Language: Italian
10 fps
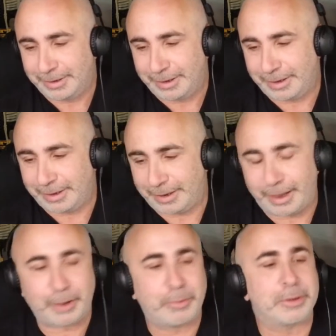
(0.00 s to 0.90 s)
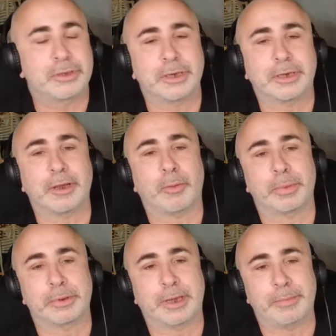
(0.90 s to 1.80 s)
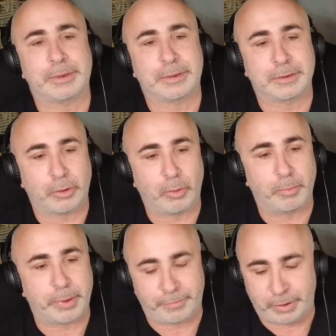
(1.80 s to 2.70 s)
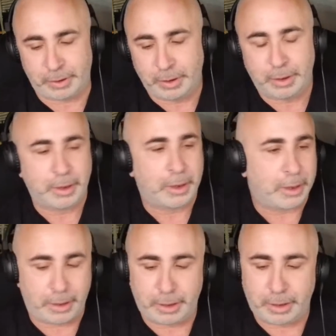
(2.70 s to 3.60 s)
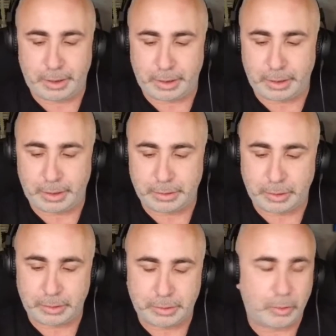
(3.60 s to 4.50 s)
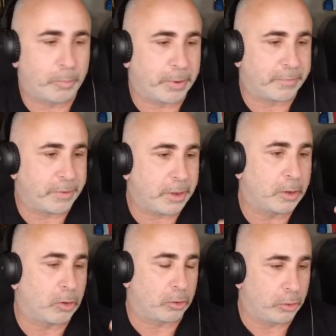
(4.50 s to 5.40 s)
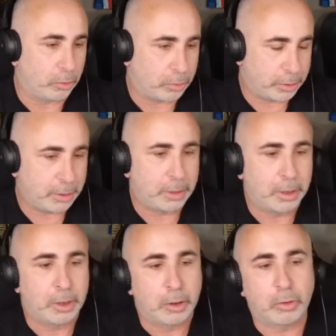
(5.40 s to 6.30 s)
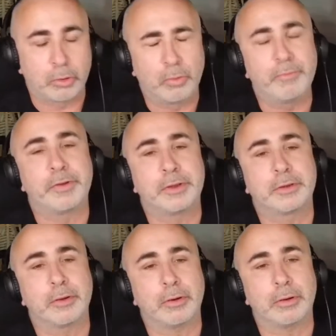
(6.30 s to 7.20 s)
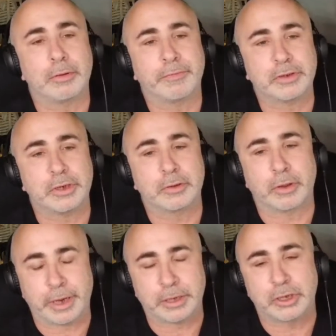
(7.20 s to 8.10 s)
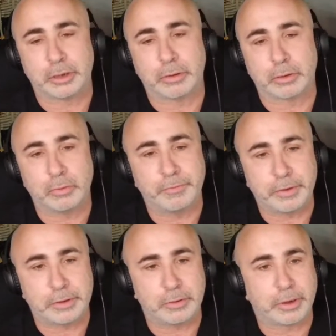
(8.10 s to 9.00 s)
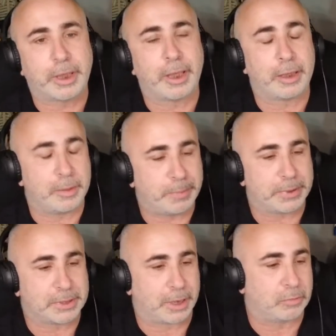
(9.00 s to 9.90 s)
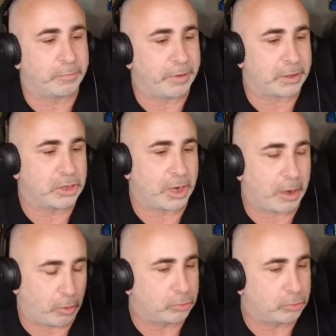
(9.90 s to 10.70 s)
eh, e quindi cercherò praticamente di rompervi, eh, di, di rompervi i c- con un video facendo, reagendo ad un video che in passato vi ha già